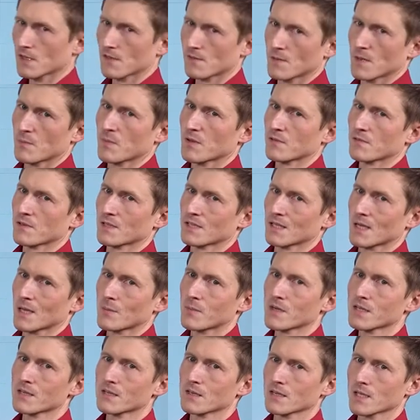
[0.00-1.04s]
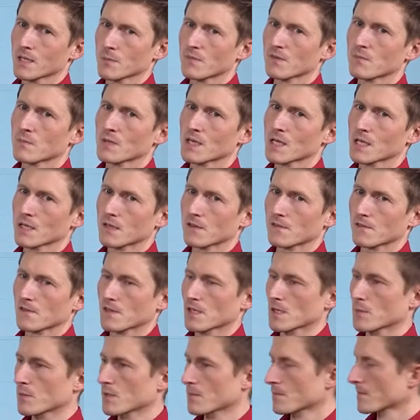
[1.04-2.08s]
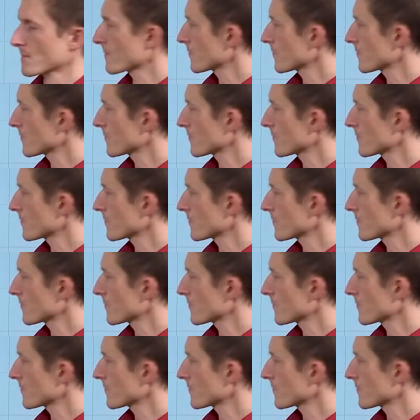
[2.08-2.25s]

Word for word: Das wäre bei verderblichen Lebensmitteln dasselbe.